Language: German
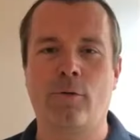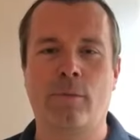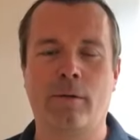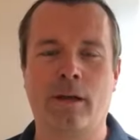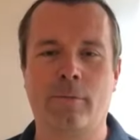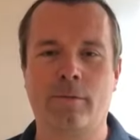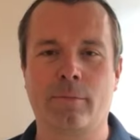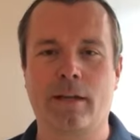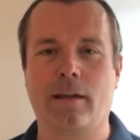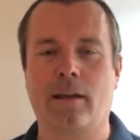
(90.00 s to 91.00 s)
mein Name ist
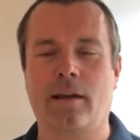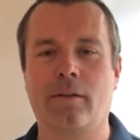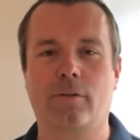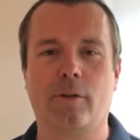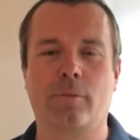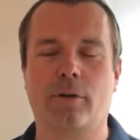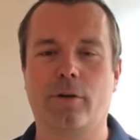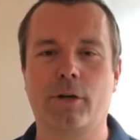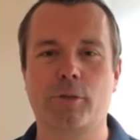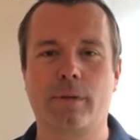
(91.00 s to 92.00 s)
Martin Lang und ich bin
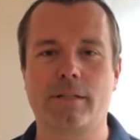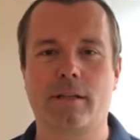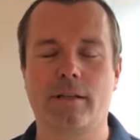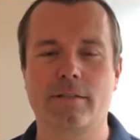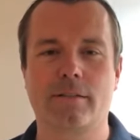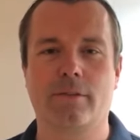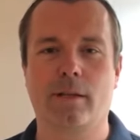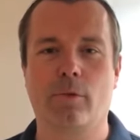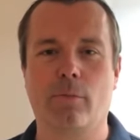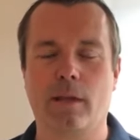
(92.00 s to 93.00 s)
euer Spezialist, wenn ihr
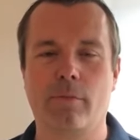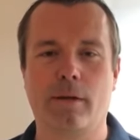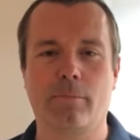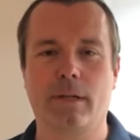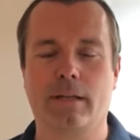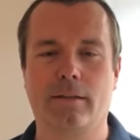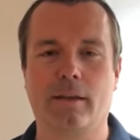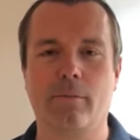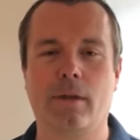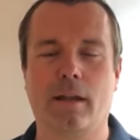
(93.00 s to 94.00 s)
Probleme habt mit
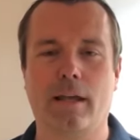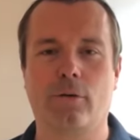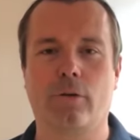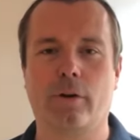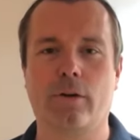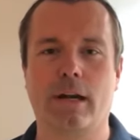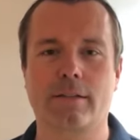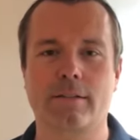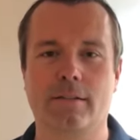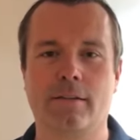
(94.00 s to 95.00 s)
Getriebe, Lenkungen und
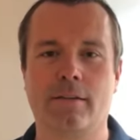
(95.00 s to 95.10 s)
Achsen.